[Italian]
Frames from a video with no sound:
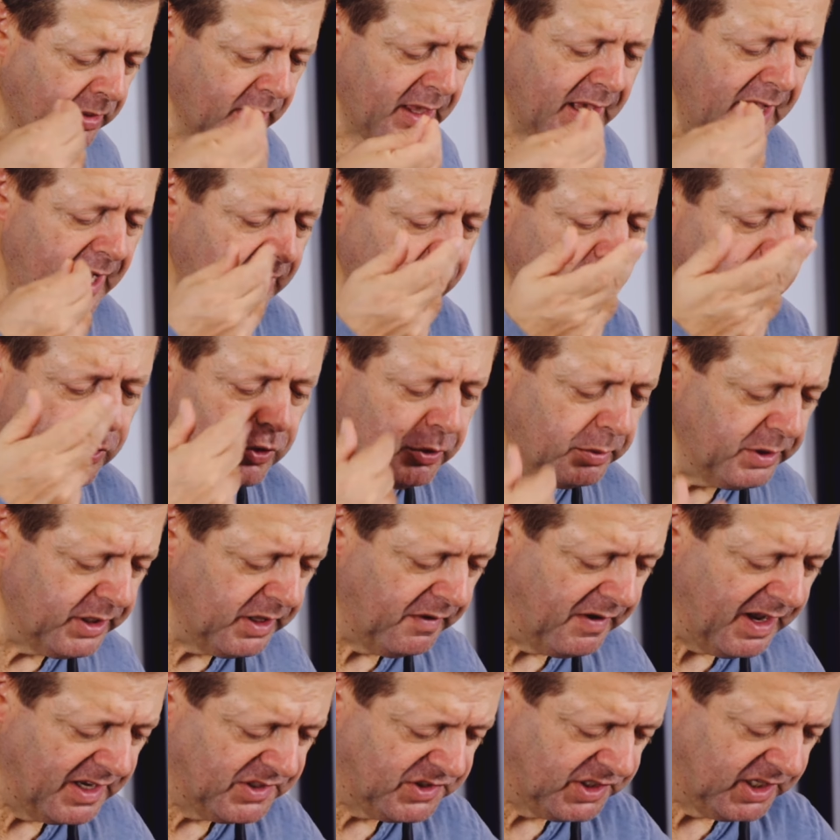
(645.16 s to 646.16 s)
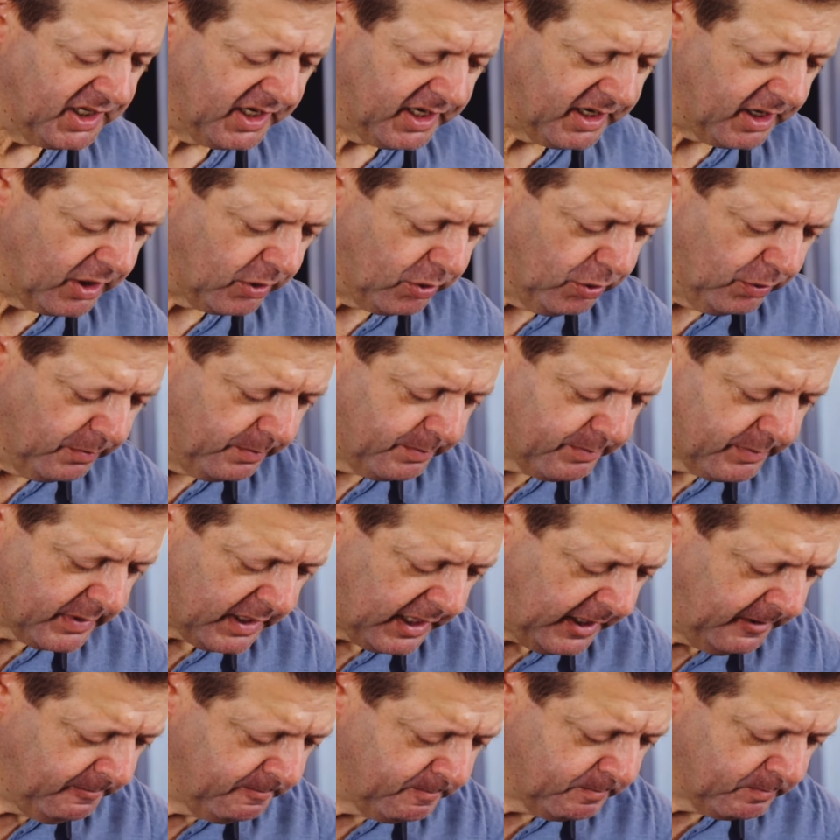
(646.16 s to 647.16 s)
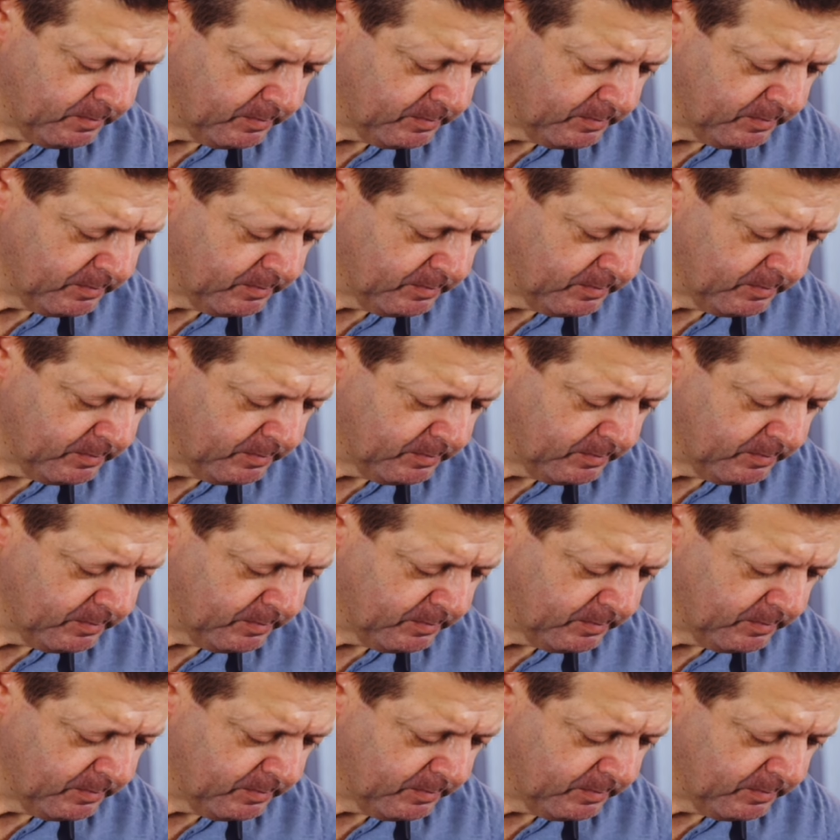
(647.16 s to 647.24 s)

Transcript: Ecco come deve essere il ragù. Eh?